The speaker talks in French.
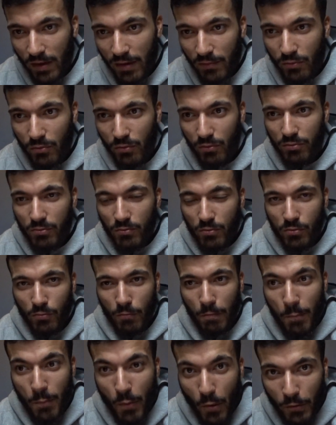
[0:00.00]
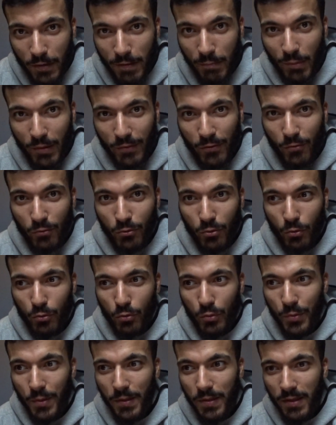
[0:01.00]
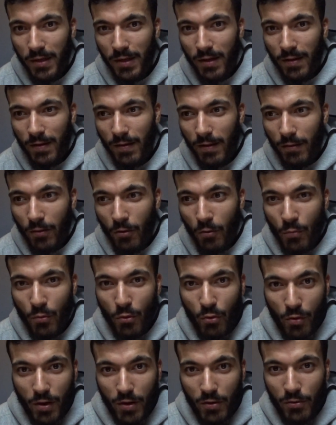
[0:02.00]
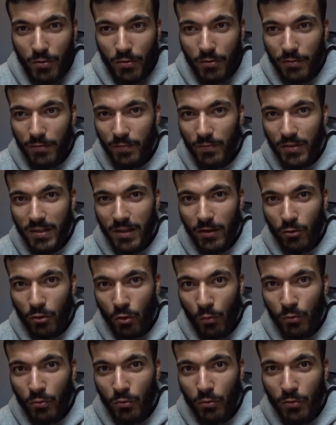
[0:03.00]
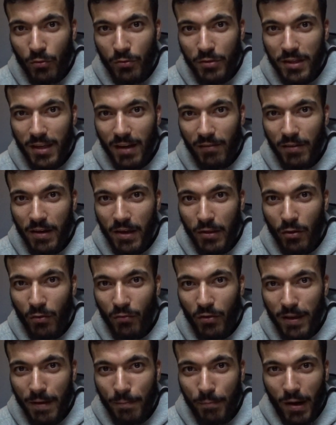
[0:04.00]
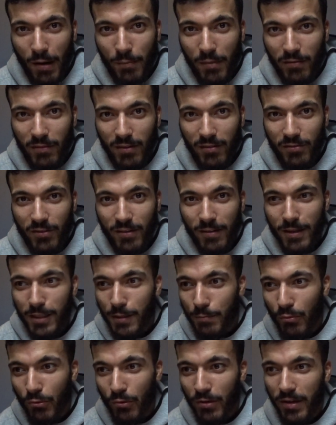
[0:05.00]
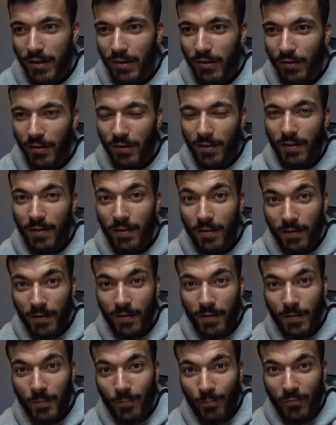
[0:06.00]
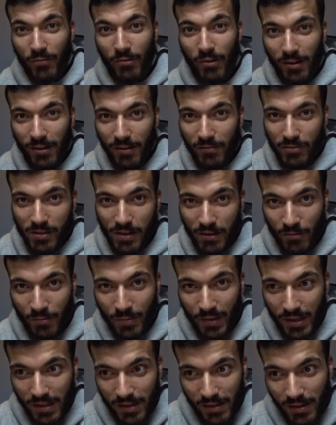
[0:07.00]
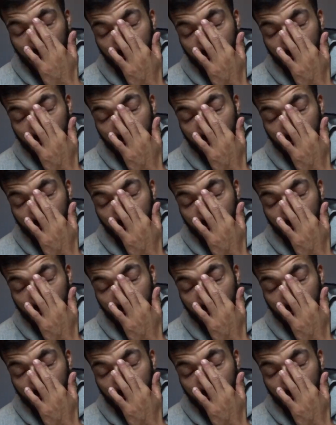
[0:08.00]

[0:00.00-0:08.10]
influenceuses ont porté plainte contre lui, comme quoi euh, sa communauté aussi avait été envoyée par Marvel Fitness pour les... Euh, voilà, vous avez compris.